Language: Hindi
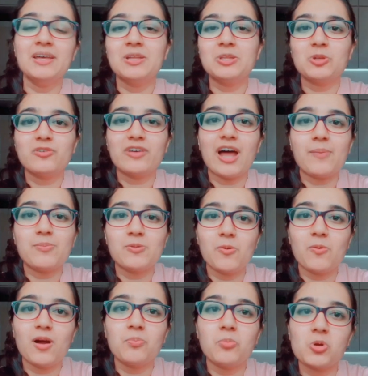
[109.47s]
तो फिर आप लोगों
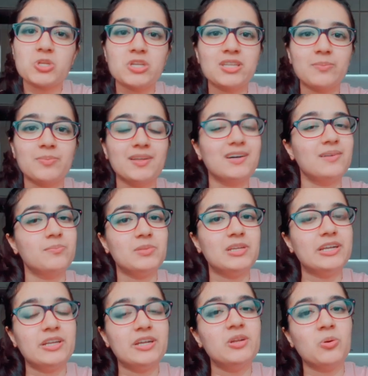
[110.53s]
का पोर्शन तब तक
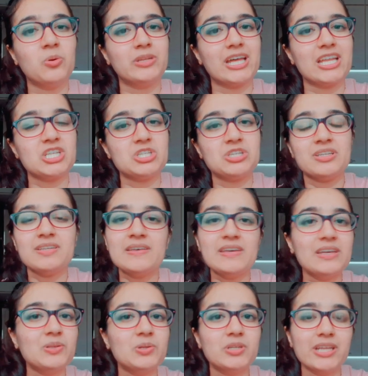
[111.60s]
कंप्लीटेड होना चाहिए ठीक
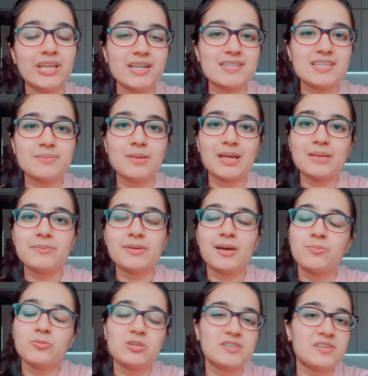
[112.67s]
है तो डेट्स के बारे में
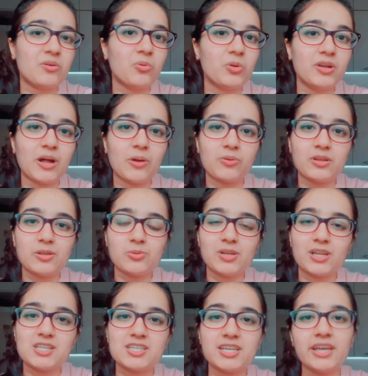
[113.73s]
आप किसी को कोई डाउट नहीं
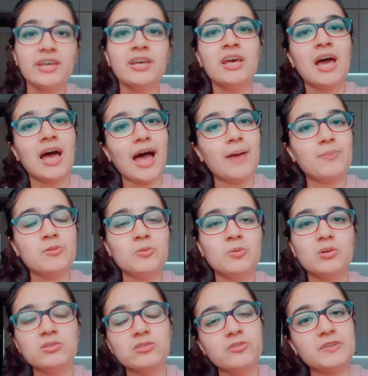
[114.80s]
होना चाहिए आप लोगों
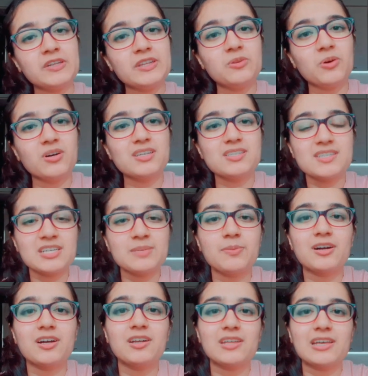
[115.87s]
को फिफ्टीन अगस्त ही
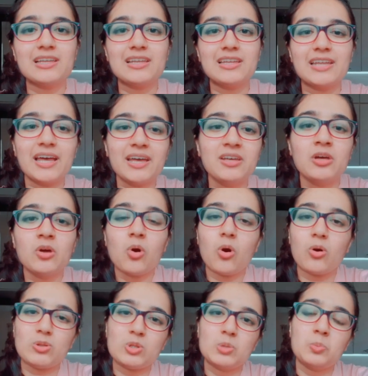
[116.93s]
पकड़ के लेना है
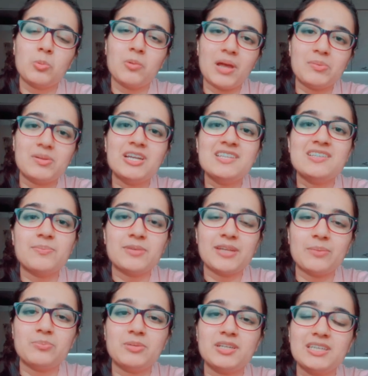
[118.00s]
ऑल दो प्रोबेबिलिटी
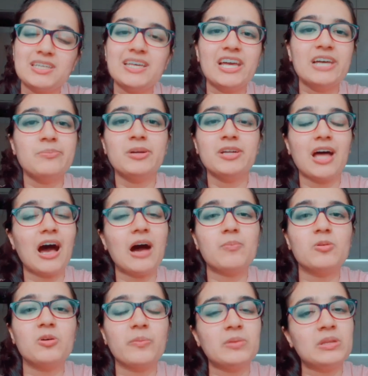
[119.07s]
सेप्टेम्बर की है बट आप
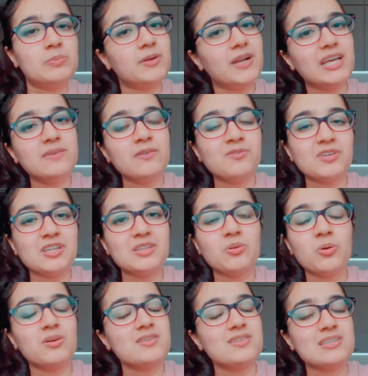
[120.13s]
लोग अपनी पढ़ाई फिफ्टीन
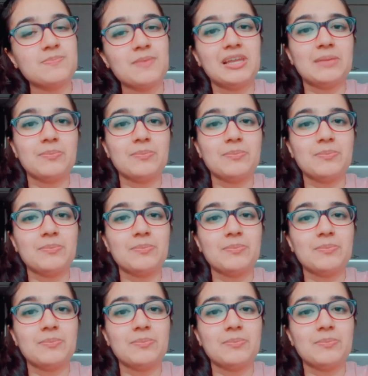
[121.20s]
अगस्त से पहले